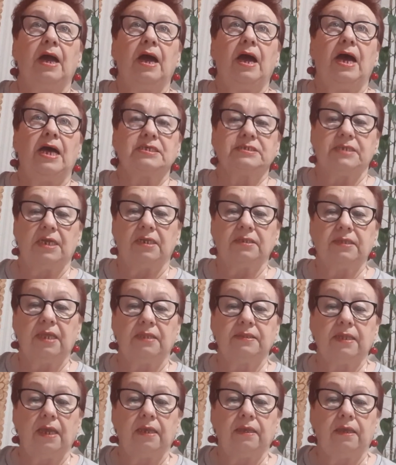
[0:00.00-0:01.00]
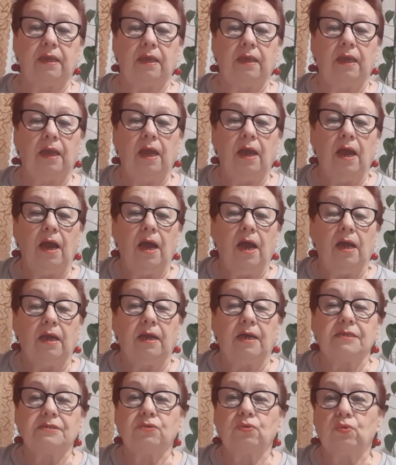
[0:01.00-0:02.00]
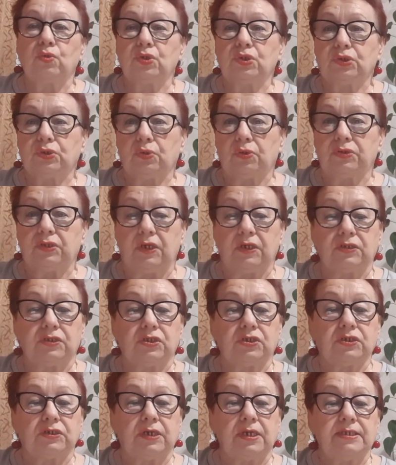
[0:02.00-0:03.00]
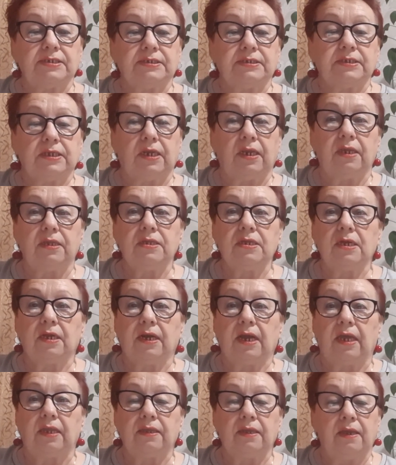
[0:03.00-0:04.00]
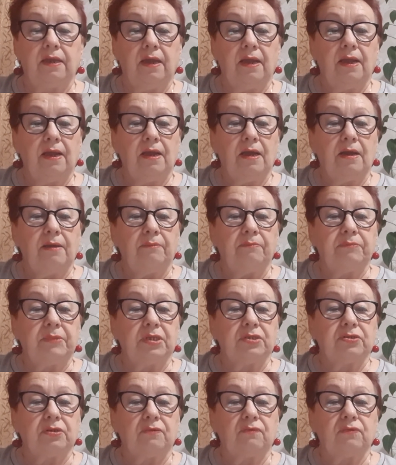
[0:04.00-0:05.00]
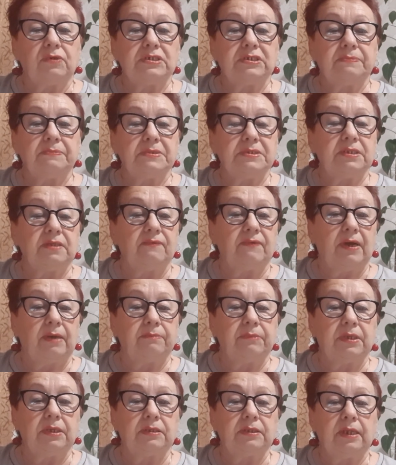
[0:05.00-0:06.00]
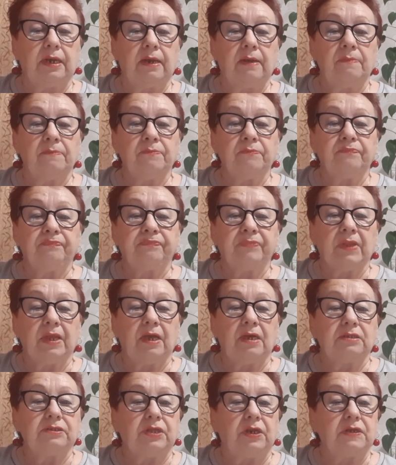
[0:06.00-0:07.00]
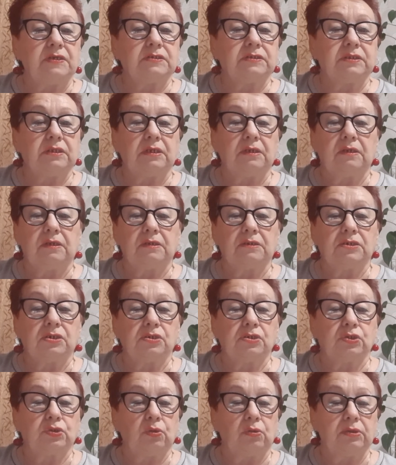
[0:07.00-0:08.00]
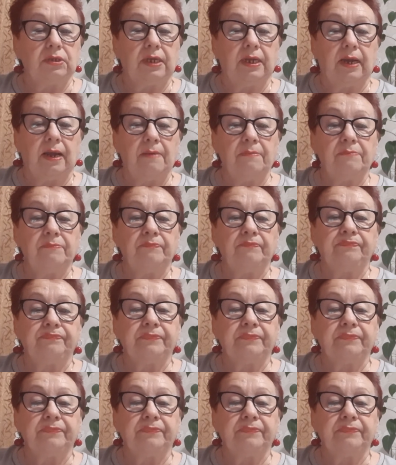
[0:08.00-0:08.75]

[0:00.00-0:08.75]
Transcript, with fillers: А сорта такие. Козулу 136, средний ранний, метр восемьдесят, два метра, 300-600 грамм.